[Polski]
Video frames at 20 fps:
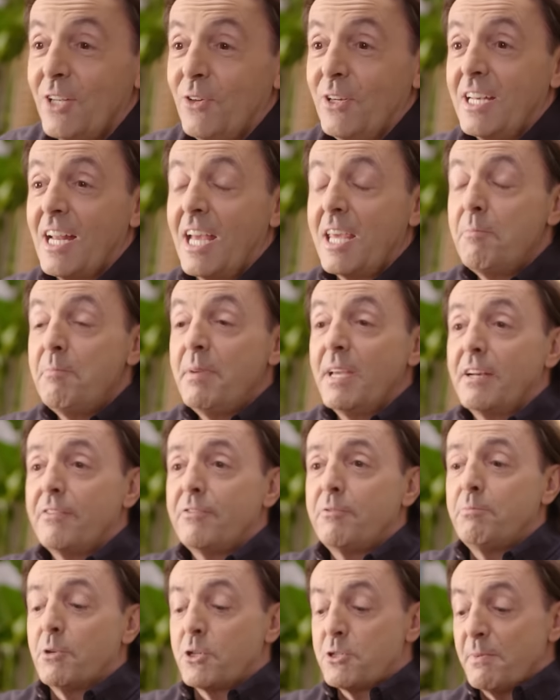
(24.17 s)
No i
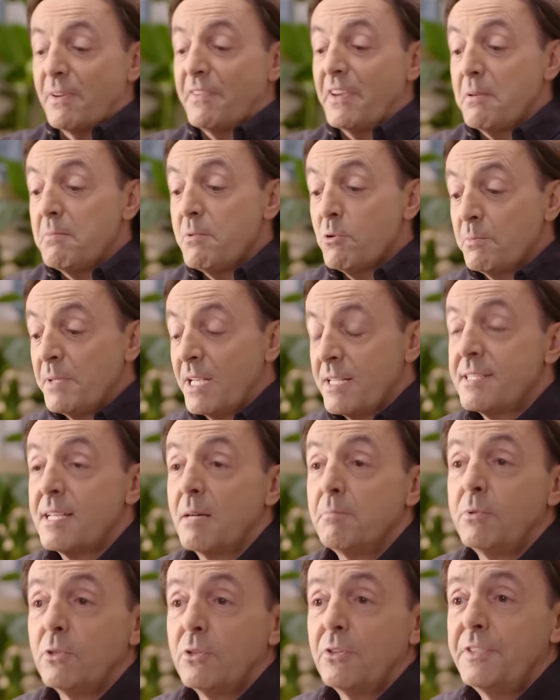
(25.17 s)
najpierw porozmawiajmy o
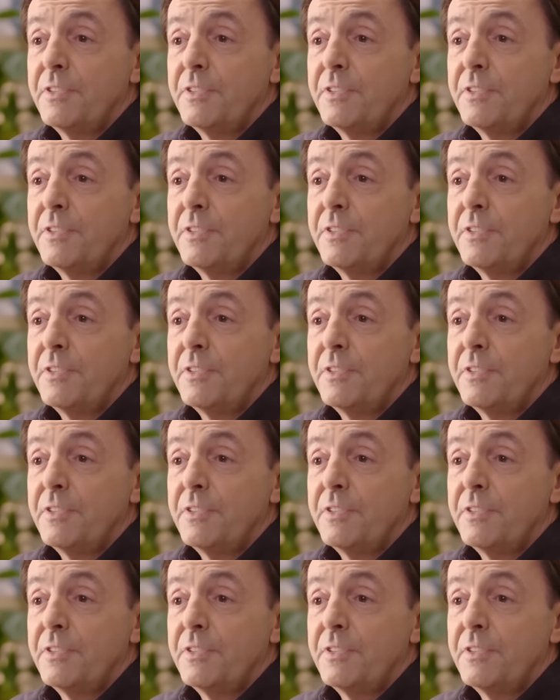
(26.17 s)
mięsa, bo